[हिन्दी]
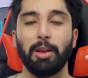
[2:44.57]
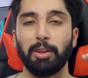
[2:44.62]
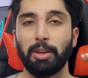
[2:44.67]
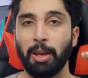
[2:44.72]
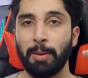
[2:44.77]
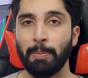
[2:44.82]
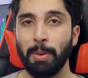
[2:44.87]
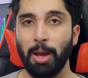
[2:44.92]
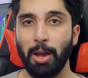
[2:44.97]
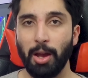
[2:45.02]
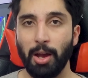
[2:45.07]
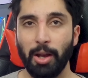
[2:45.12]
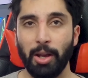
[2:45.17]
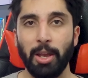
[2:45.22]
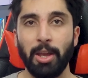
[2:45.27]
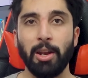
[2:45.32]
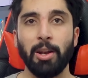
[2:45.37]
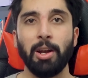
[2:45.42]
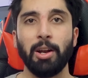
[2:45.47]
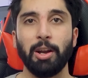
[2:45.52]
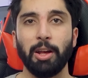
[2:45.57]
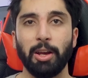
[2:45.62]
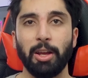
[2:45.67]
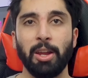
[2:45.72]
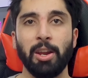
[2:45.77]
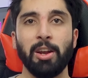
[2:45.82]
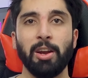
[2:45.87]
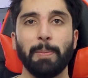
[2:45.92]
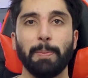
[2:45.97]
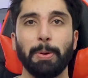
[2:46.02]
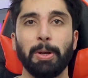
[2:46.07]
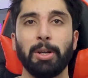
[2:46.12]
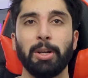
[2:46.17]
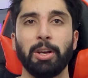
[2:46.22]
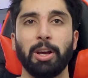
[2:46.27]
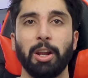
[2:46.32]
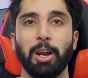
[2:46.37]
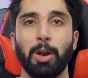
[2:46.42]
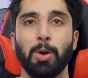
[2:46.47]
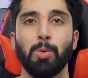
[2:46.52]
ये मैं अगेन एंड अगेन रिपीट
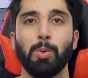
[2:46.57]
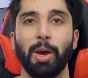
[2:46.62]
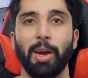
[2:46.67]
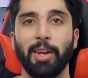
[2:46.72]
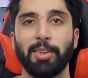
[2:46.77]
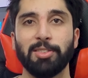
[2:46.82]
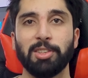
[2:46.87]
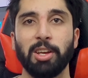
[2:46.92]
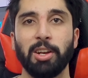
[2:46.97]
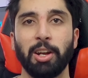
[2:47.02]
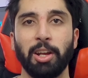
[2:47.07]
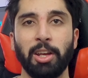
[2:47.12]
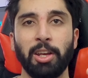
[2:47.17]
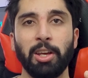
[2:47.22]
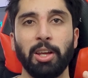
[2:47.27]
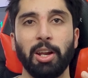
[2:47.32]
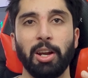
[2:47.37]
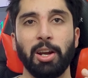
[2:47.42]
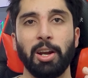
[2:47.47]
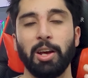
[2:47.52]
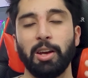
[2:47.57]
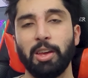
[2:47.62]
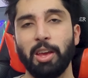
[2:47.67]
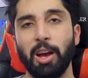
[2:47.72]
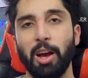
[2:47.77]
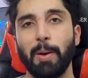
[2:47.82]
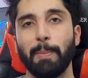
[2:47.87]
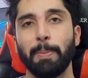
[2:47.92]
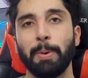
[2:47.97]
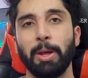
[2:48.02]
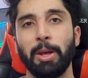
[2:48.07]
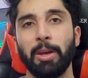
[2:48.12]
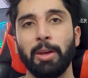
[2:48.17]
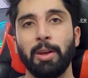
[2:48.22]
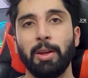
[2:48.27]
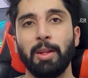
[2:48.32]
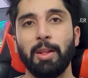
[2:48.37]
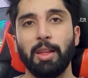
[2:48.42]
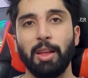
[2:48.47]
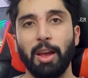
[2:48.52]
कर रहा हूँ ऐसा नहीं करना कि आपने
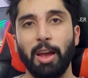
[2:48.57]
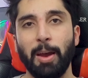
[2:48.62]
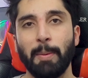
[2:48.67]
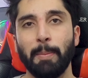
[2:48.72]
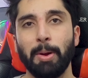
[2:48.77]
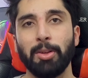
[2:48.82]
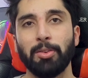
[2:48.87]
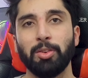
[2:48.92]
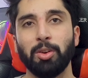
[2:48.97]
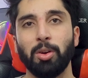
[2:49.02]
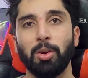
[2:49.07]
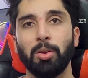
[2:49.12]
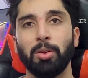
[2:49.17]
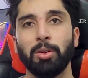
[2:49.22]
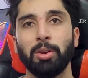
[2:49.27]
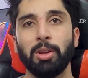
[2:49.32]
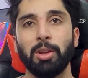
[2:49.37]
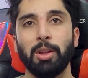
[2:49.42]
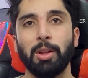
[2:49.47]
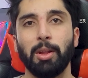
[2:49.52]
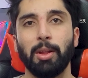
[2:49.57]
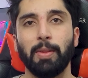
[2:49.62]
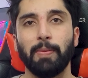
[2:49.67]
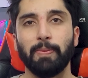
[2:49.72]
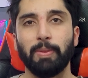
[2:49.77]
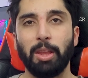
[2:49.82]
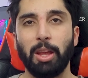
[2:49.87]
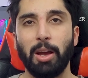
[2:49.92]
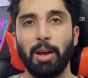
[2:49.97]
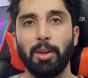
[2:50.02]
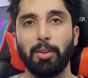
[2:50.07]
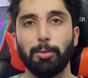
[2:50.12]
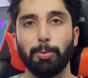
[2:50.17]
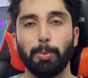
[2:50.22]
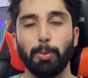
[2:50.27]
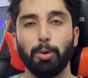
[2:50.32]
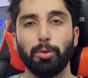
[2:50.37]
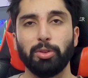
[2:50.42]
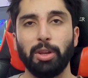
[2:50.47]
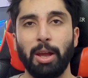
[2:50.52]
अमेजोन क्या
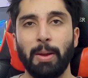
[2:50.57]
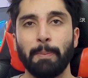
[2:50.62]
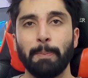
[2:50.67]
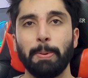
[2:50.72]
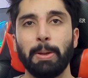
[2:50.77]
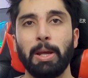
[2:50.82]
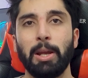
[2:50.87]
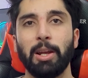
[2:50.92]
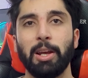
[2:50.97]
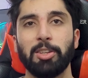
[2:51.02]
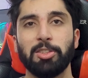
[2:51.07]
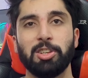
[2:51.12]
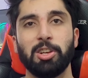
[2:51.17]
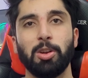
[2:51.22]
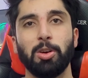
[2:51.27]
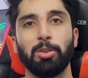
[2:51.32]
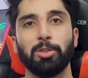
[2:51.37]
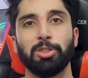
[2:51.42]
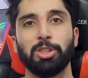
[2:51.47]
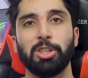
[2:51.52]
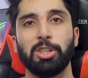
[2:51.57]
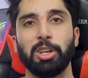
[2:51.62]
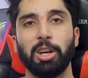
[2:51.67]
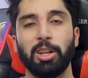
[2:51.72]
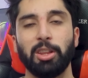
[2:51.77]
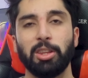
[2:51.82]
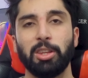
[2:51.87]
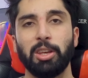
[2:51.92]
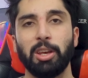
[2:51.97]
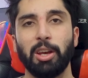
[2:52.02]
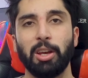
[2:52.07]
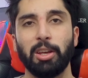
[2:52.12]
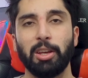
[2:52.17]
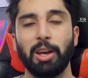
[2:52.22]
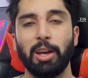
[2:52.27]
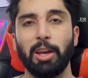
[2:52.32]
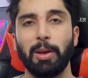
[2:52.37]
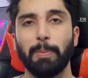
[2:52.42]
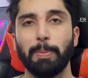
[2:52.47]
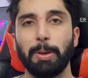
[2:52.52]
सपोज एम कैसे लॉन्च की जाती है
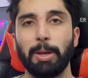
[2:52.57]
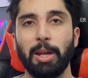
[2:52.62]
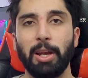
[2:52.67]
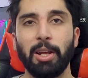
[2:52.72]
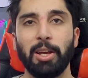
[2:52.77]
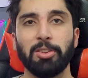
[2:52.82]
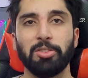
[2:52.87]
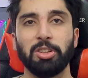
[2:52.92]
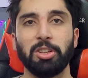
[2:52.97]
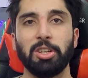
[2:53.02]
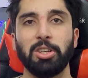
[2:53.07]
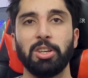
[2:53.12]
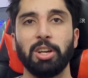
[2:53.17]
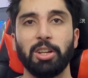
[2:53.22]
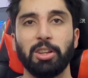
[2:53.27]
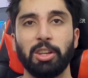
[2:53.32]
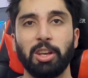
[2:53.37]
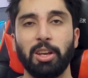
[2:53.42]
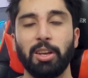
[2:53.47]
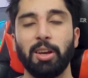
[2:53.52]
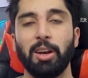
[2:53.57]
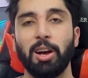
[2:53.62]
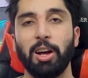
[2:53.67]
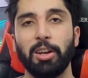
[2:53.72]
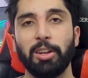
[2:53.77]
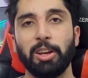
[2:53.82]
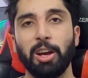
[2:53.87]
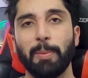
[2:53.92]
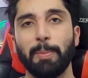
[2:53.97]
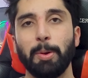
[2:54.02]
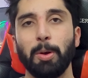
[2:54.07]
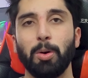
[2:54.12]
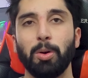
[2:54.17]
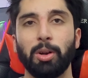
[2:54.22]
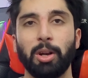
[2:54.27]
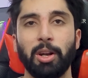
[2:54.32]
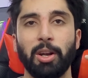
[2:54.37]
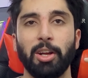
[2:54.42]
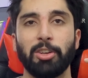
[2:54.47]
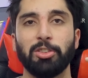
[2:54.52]
या एफ कैसे की जाती है ये खाली आपने
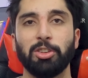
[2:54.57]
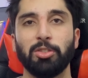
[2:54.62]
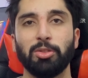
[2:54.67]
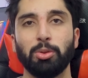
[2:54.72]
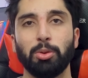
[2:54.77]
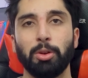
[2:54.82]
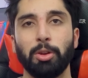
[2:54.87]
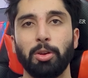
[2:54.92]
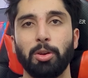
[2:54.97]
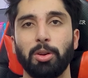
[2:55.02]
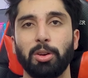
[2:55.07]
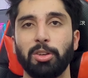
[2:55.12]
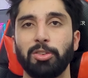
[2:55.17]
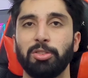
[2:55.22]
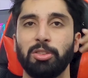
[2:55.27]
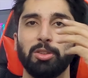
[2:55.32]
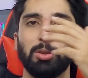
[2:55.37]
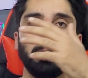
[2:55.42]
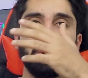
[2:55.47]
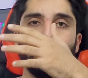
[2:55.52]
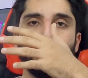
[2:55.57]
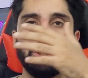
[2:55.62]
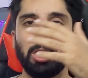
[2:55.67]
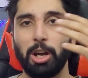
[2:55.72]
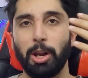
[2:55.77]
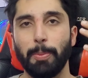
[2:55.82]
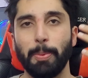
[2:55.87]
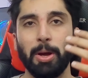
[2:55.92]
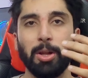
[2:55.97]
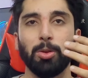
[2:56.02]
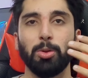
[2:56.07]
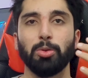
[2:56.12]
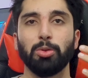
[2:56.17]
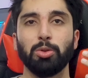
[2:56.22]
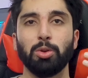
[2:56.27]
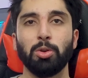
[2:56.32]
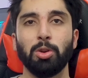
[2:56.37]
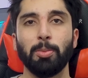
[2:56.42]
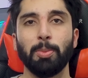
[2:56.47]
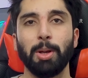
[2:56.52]
ऑनलाइन लेक्चर सुने और किसी दो चार पांच
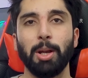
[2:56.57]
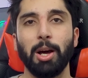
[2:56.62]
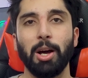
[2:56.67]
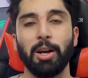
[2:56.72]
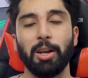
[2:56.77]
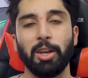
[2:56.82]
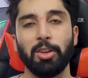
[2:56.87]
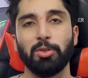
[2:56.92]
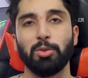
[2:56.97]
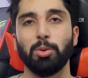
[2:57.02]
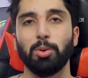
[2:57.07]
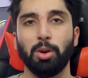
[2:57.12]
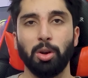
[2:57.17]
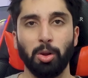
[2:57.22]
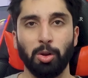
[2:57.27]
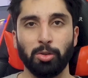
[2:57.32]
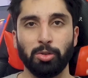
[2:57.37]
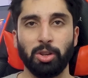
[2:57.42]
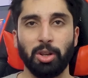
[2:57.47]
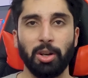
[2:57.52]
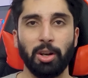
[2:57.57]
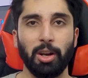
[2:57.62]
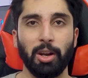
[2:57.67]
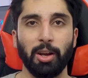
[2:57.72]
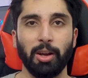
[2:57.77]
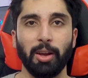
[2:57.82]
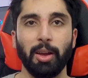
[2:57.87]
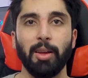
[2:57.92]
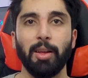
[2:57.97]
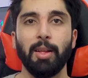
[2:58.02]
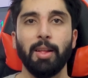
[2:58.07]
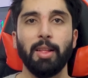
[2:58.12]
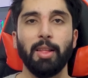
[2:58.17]
दोस्तों को मिला के एक स्टोर लॉन्च करने लग गए